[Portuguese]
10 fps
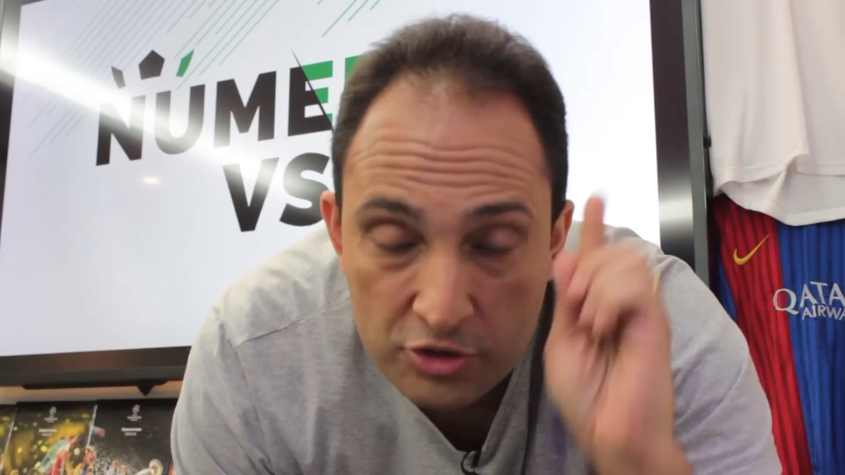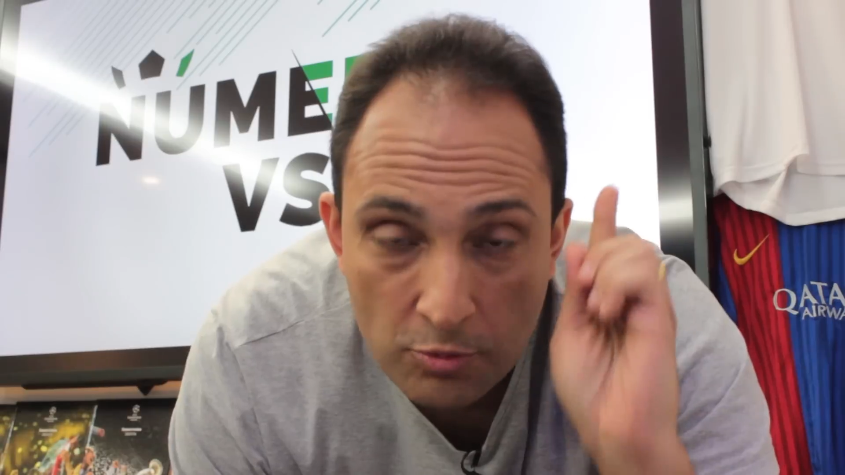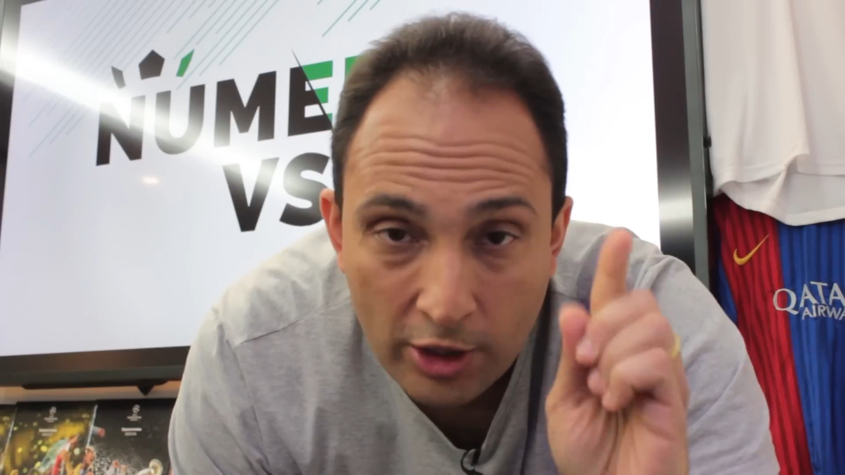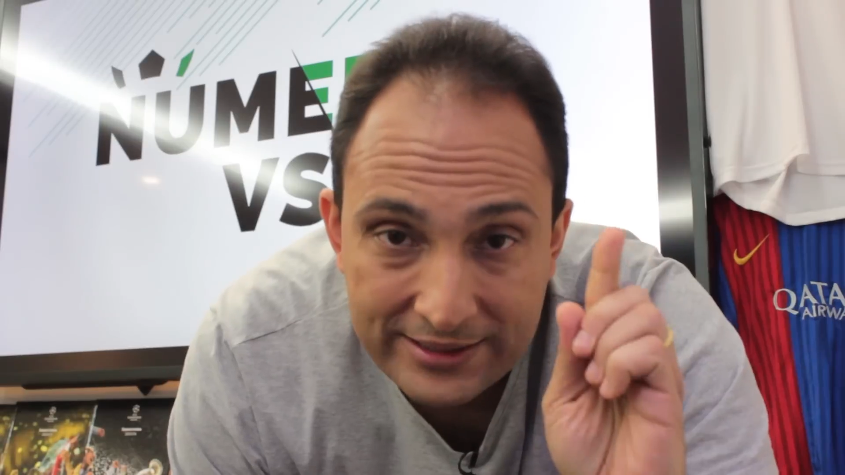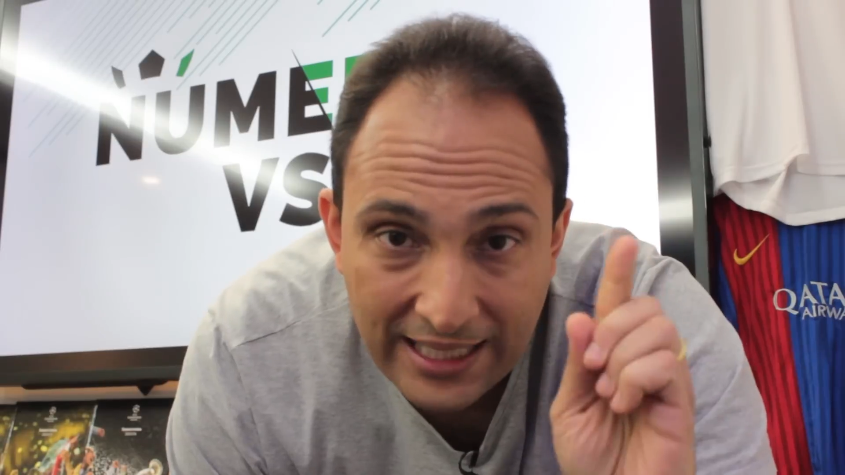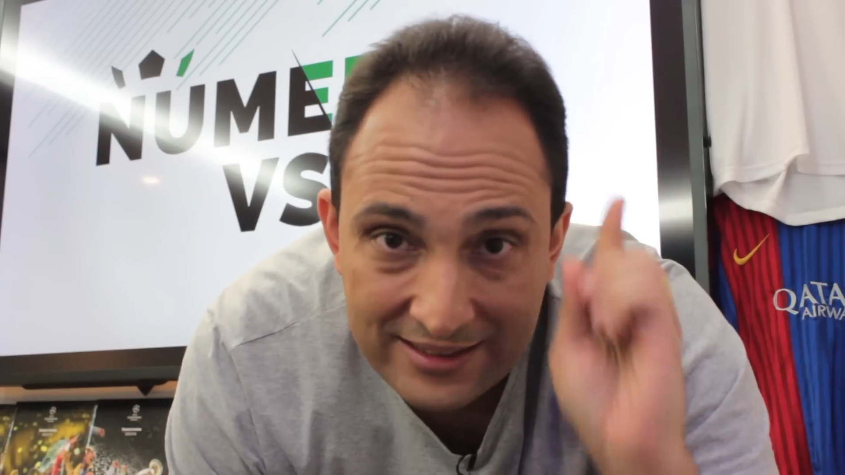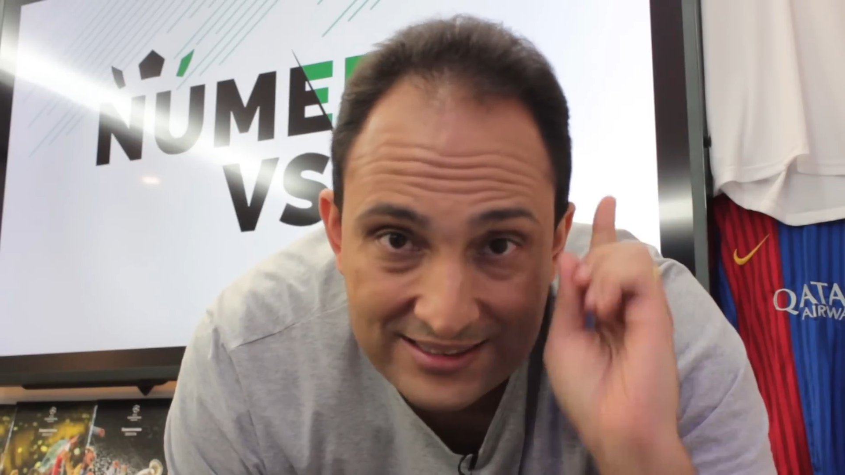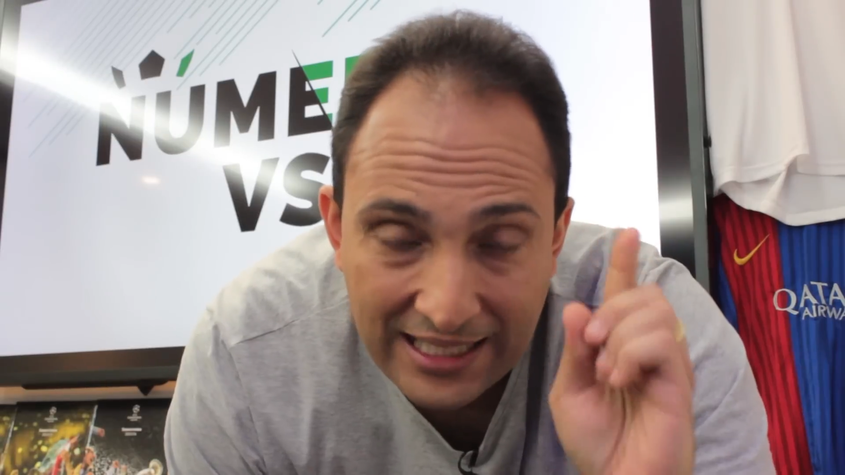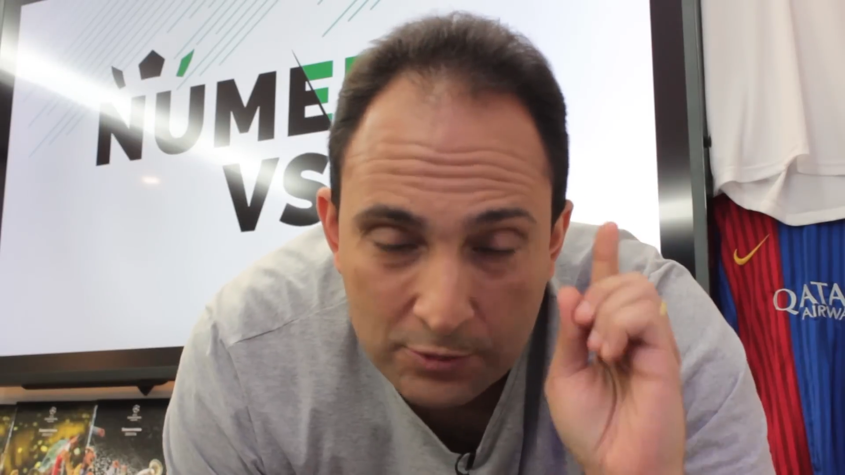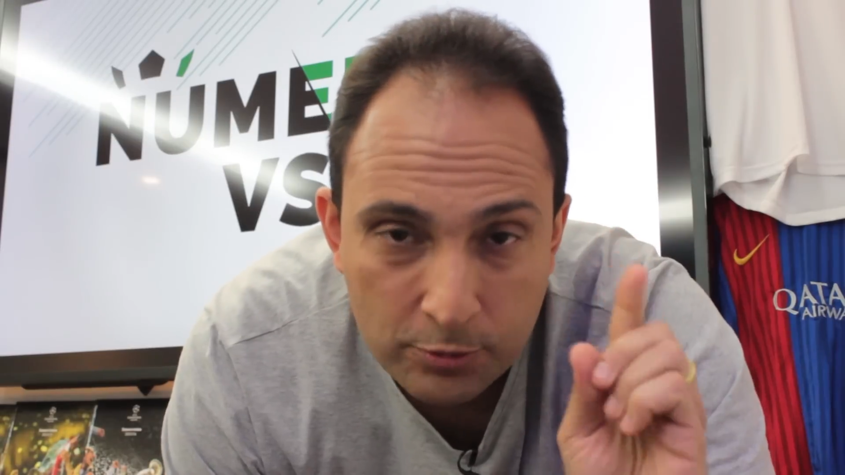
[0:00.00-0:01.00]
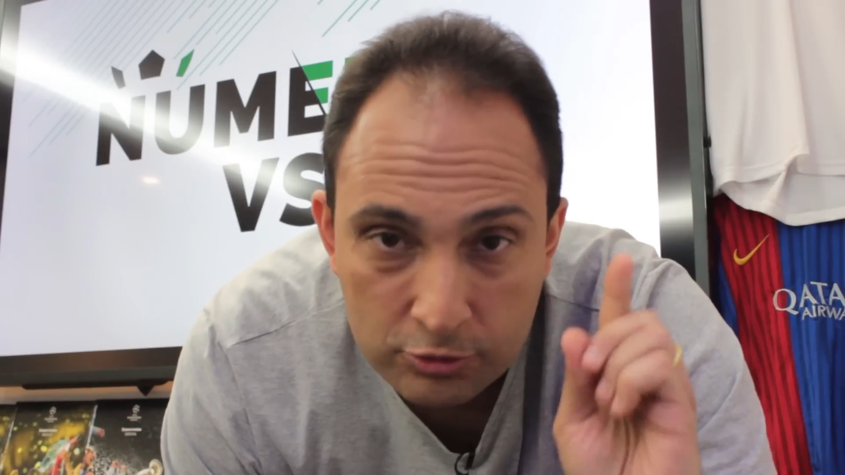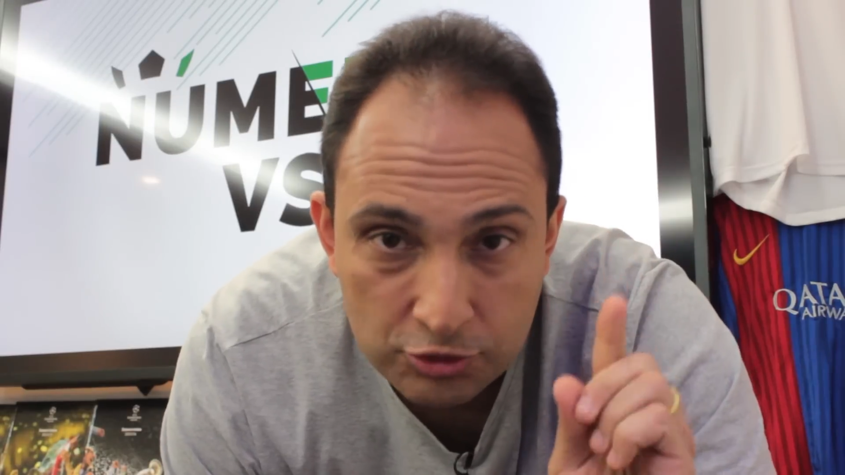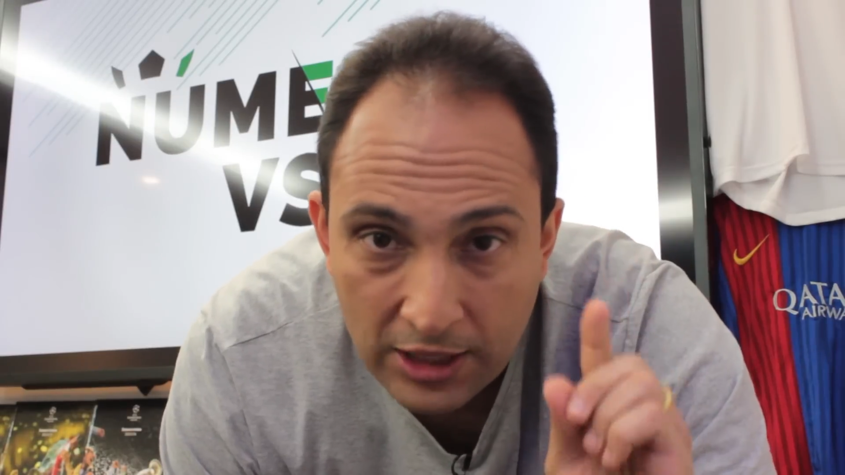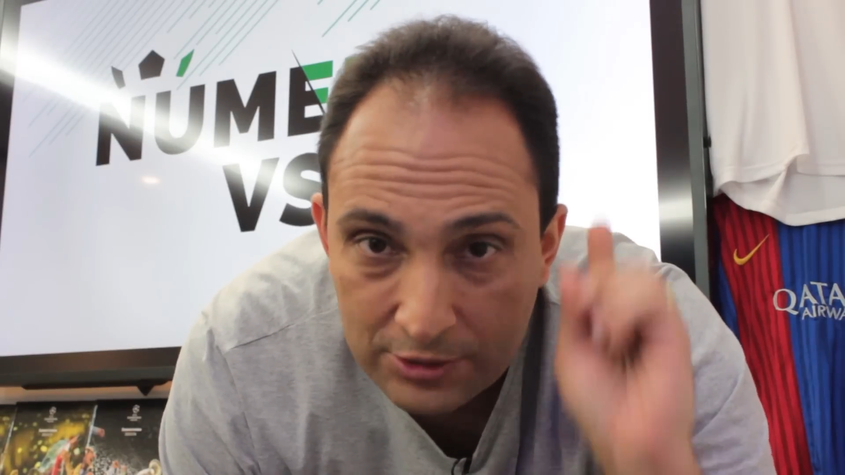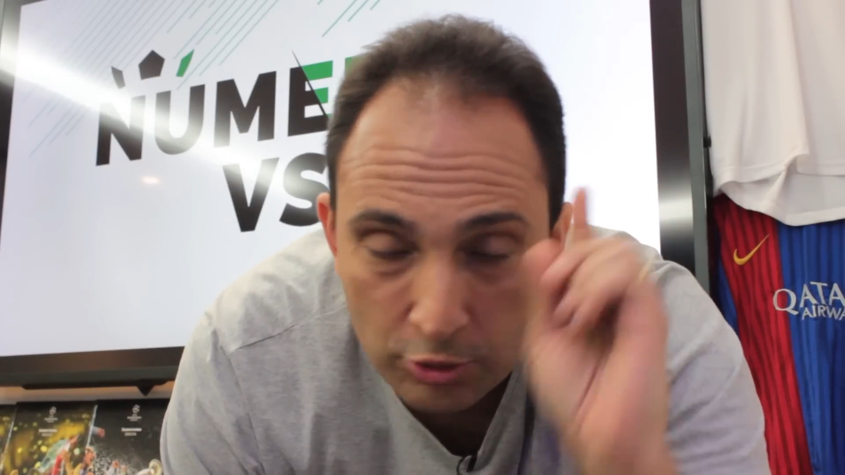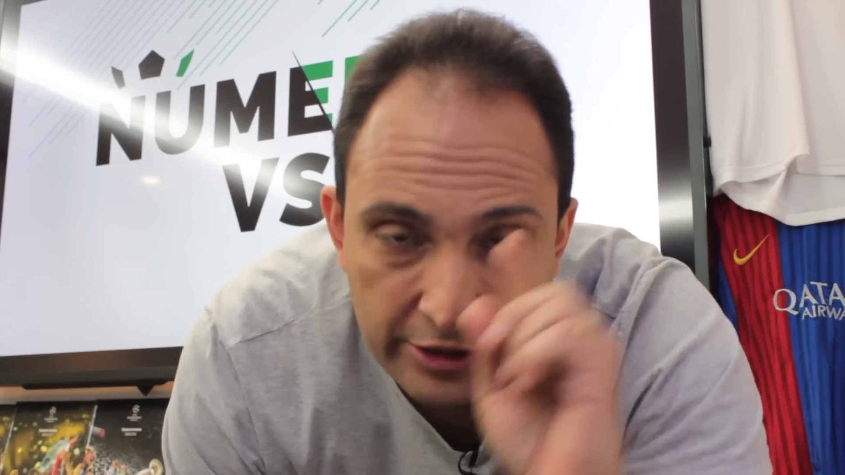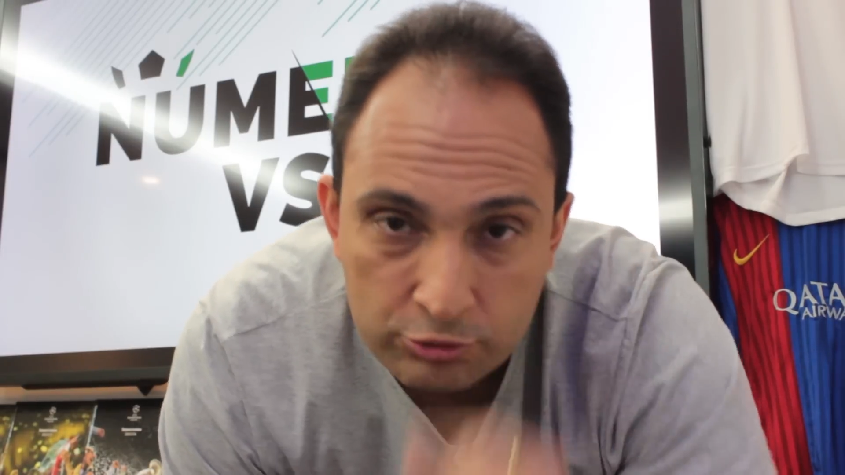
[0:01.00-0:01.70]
de mortais dado por um jogador